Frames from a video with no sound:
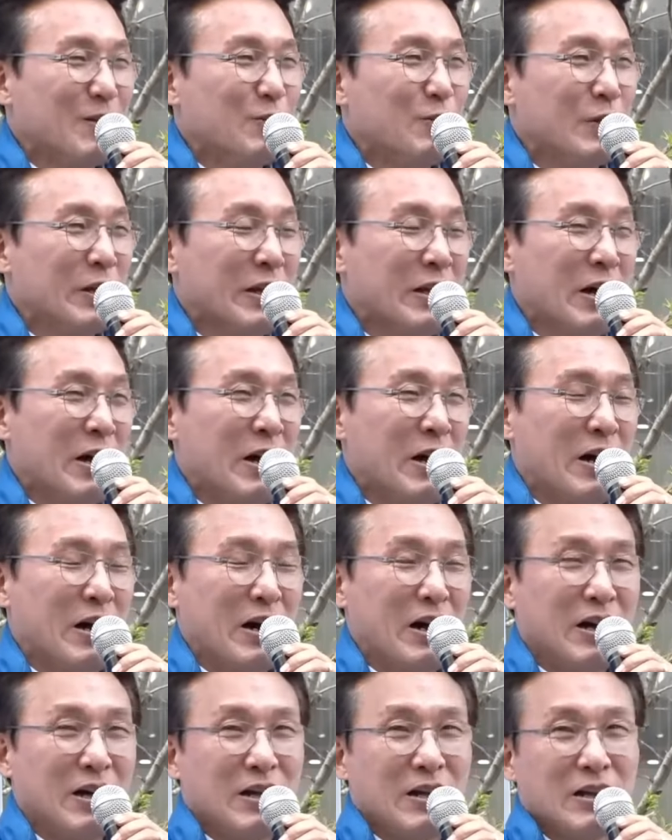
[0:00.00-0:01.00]

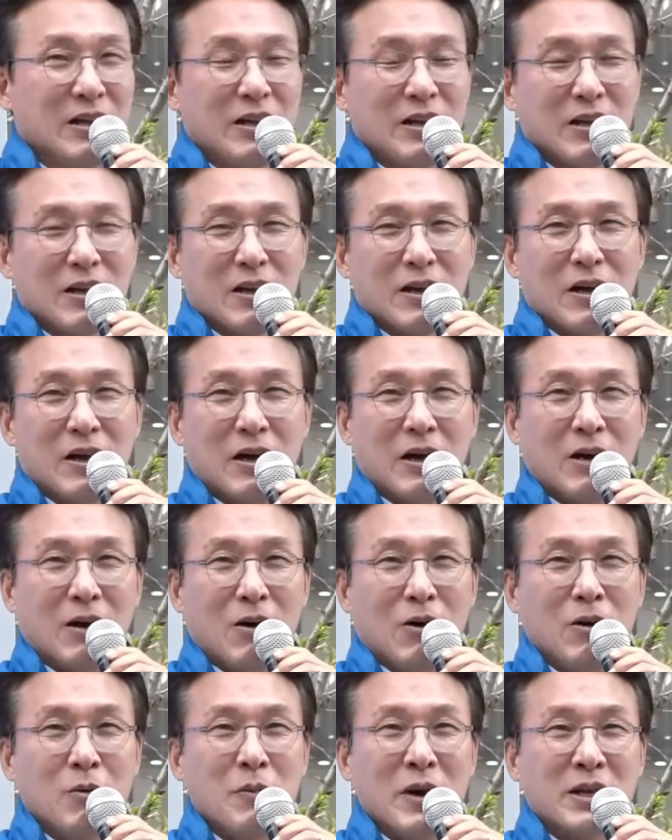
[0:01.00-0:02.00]
우리가 어,
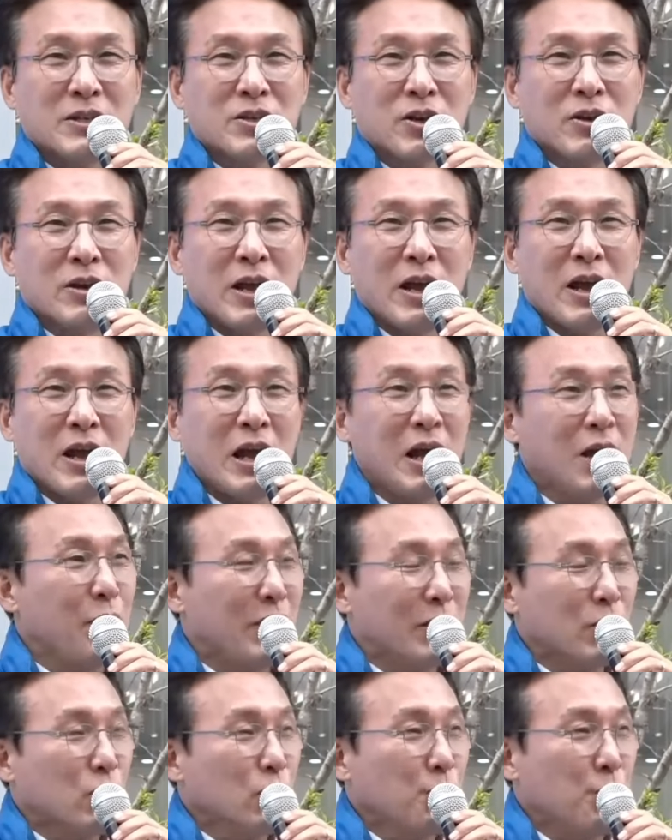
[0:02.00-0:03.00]
얼마 전에
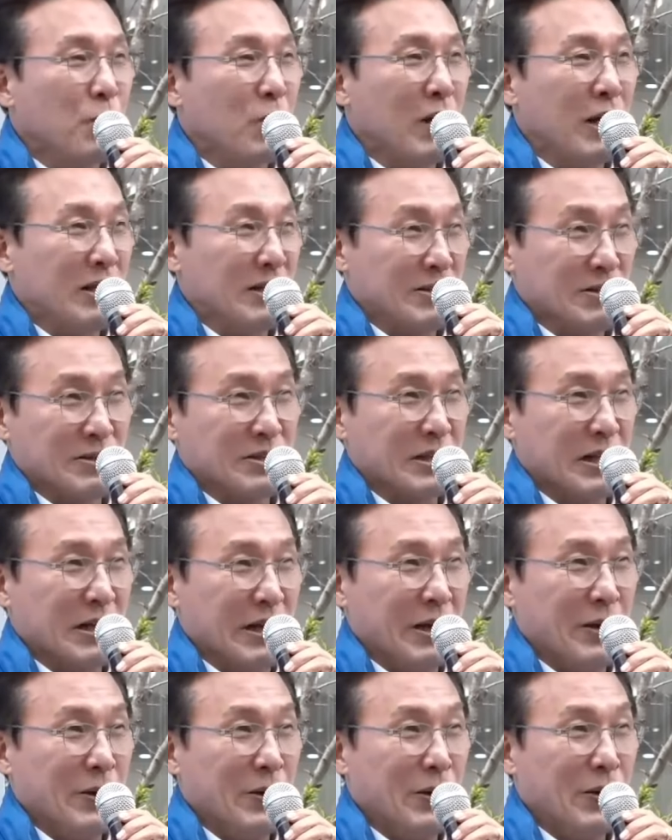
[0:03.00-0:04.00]
해외 투표가
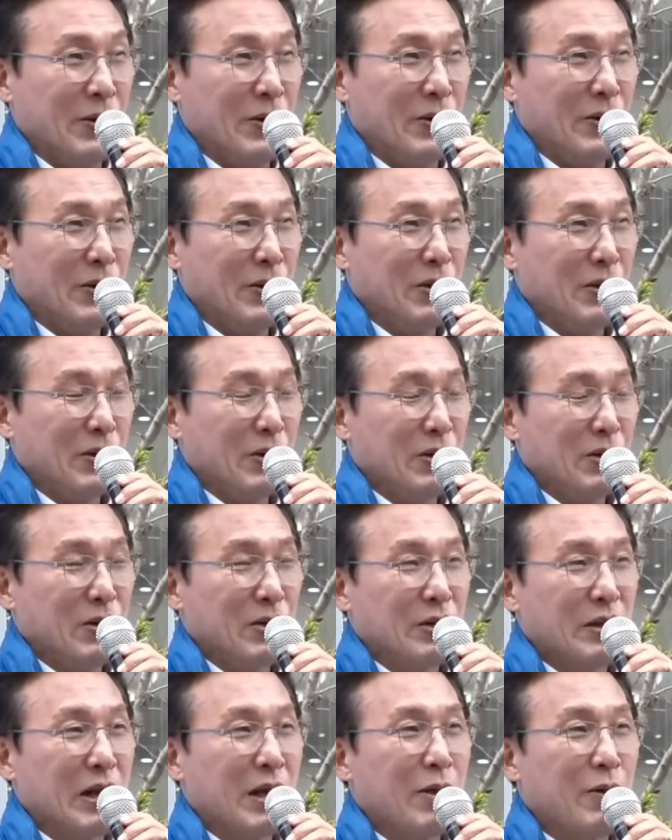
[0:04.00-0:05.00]
있었잖아요.
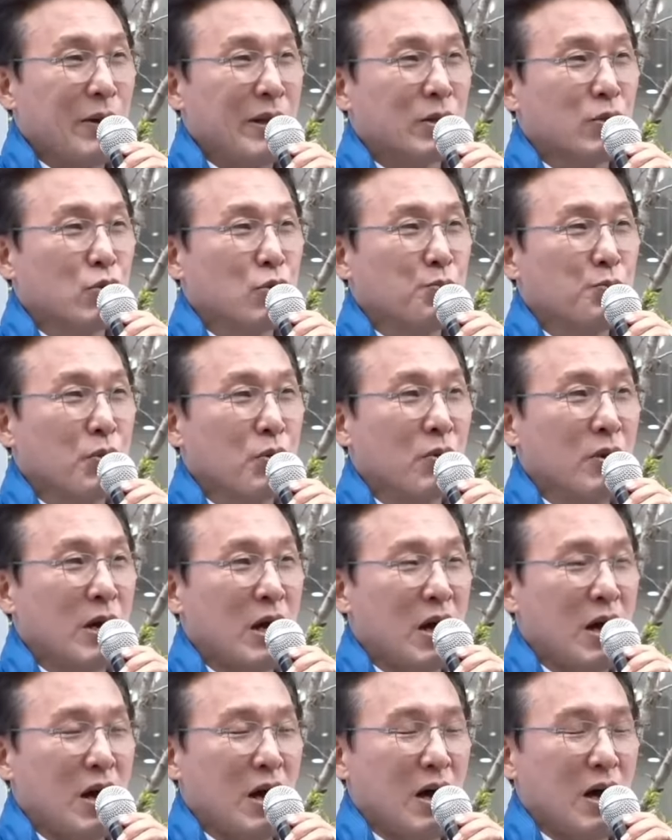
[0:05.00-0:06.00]
네, 해외
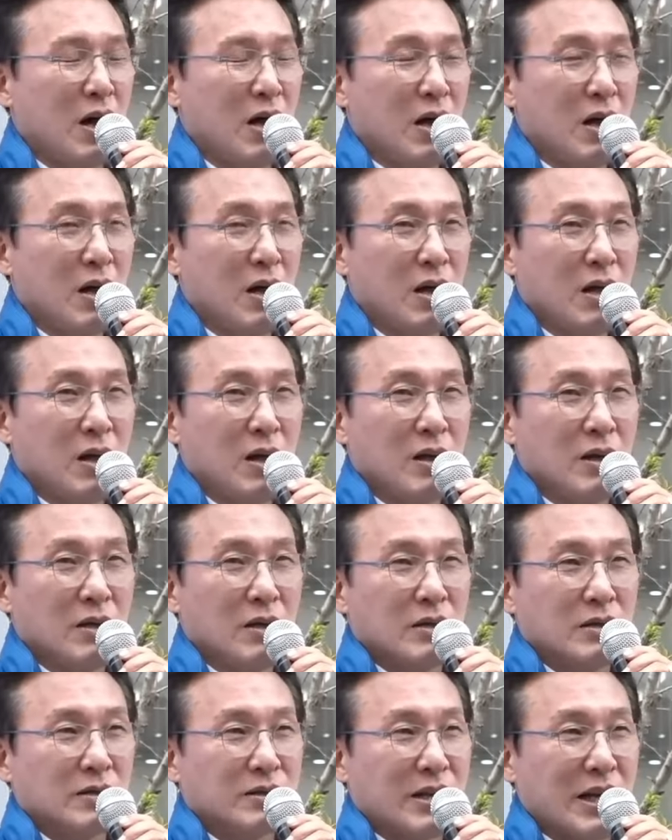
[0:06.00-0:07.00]
투표가
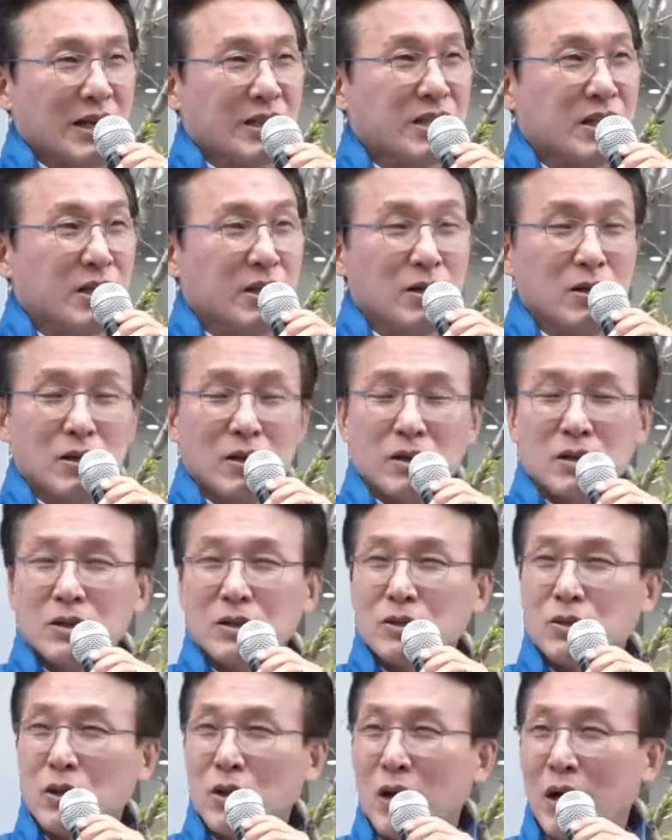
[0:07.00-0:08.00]
사실
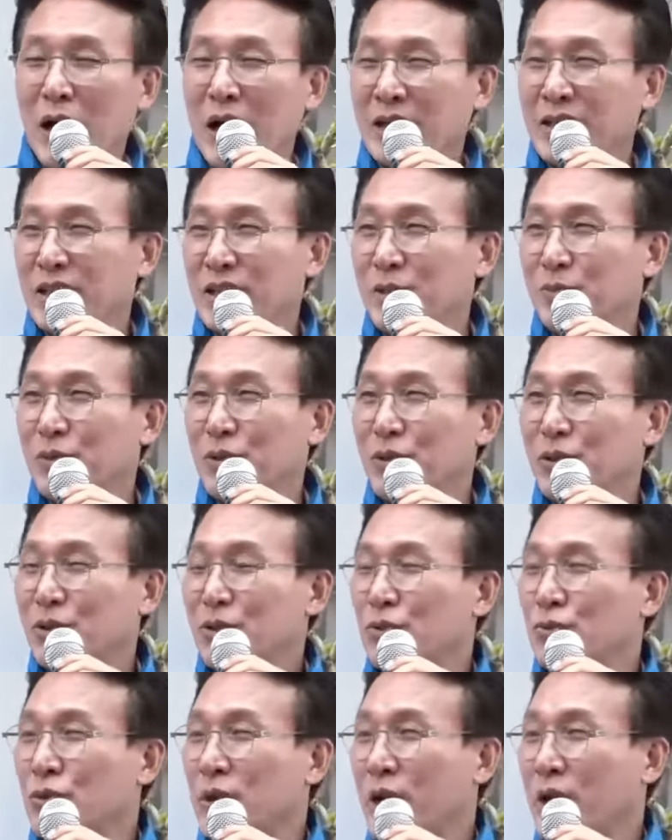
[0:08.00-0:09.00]
그저 아시는
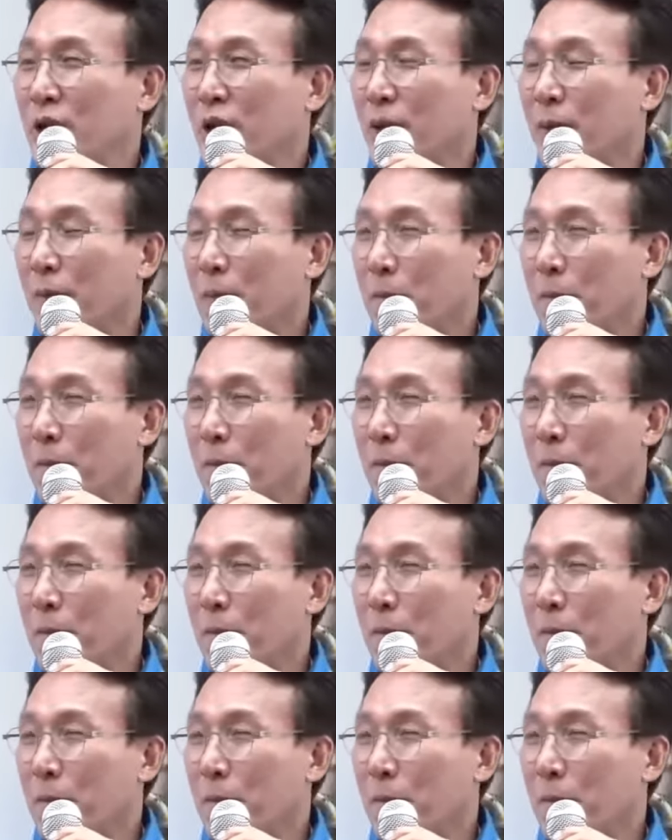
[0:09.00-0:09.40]
분들 중에